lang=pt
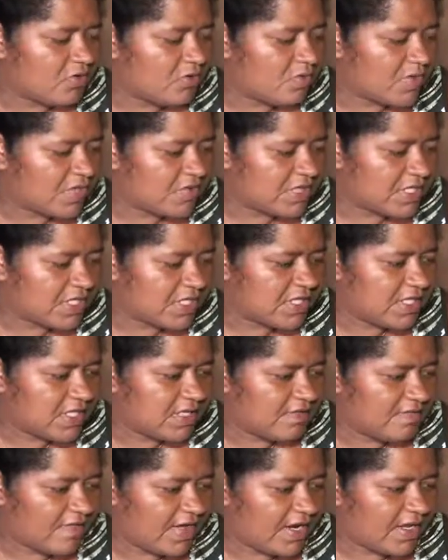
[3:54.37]
O meu TIM,
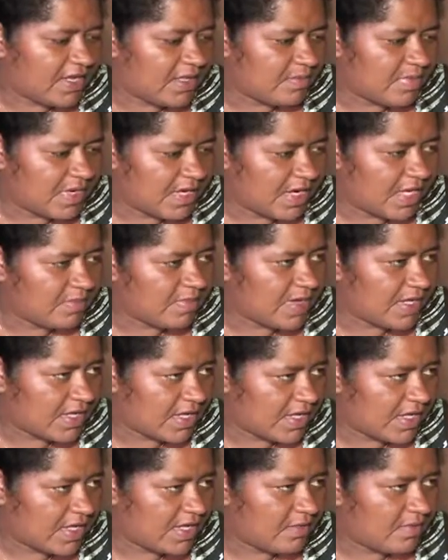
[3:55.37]
que vale né, para lá e para
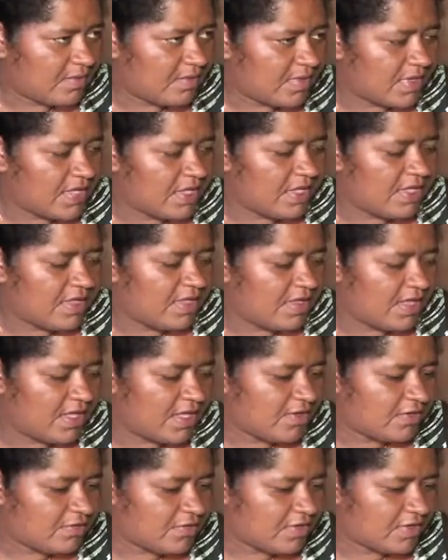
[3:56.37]
cá,
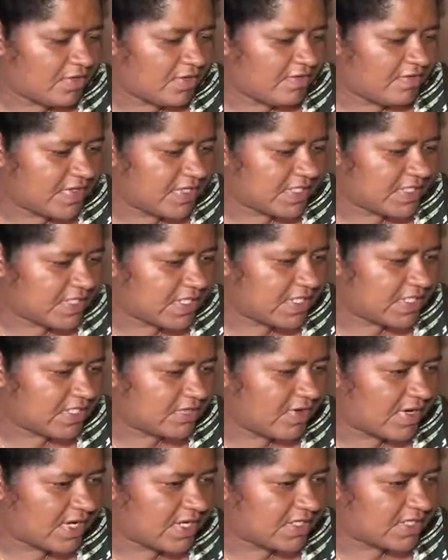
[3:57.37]
é o
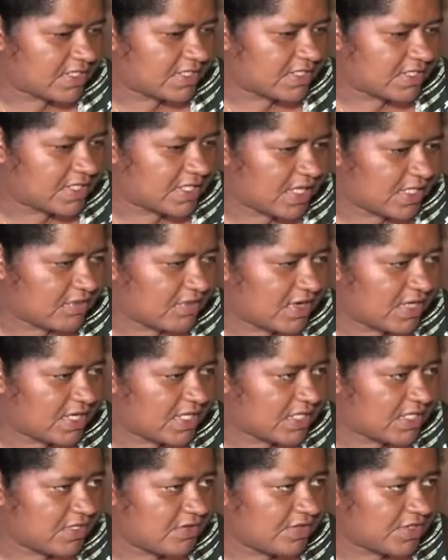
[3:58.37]

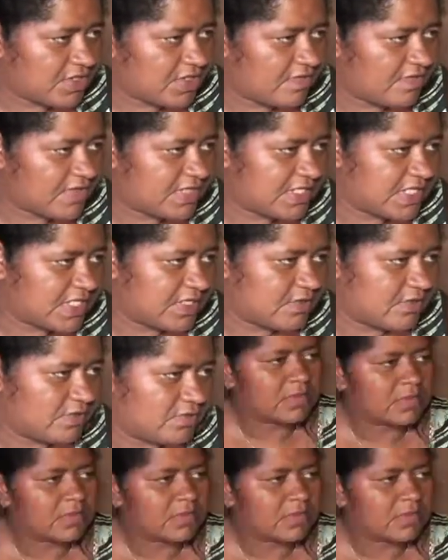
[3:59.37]
96474895.